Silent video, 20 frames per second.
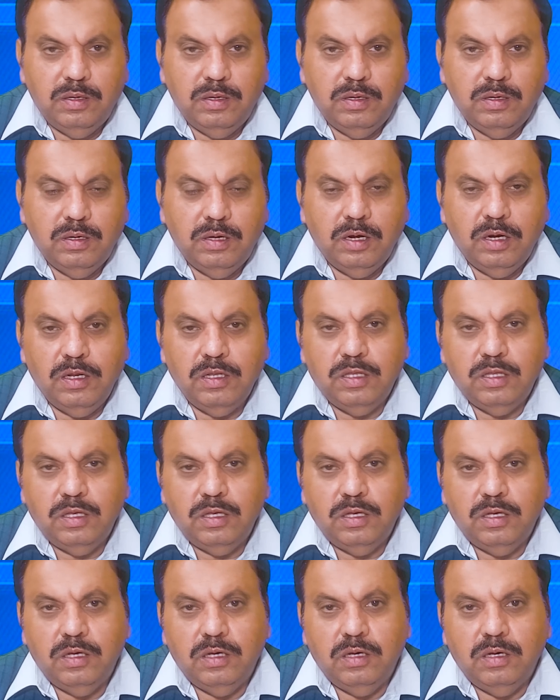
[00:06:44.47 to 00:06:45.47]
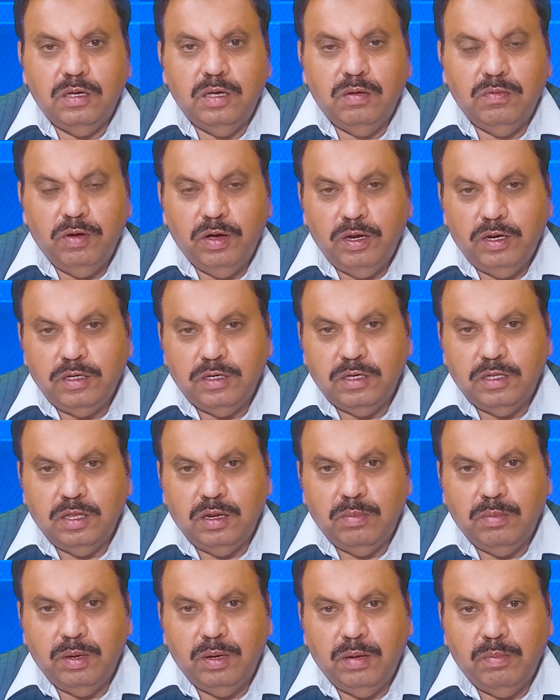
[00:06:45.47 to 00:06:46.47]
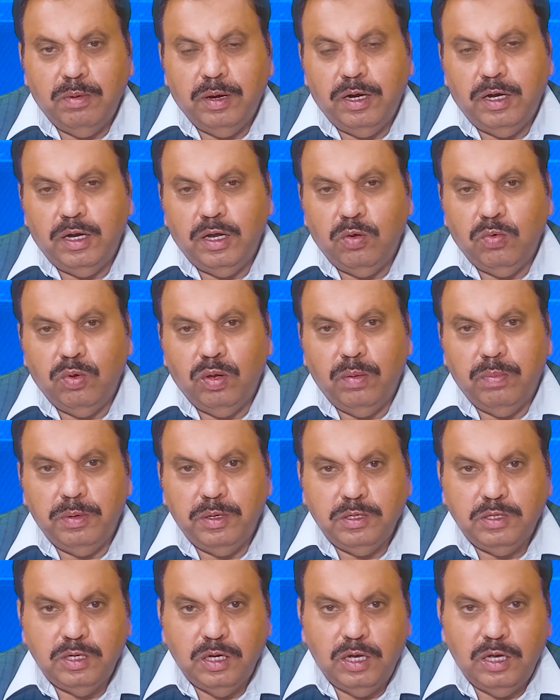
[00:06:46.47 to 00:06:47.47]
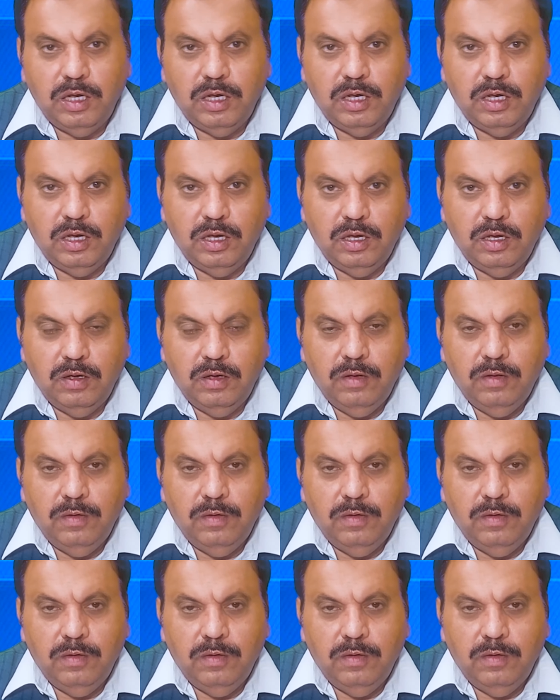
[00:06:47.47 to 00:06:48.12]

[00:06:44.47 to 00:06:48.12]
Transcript: करनी थी ऐवान सदर में बैठे हुए पी टी आई के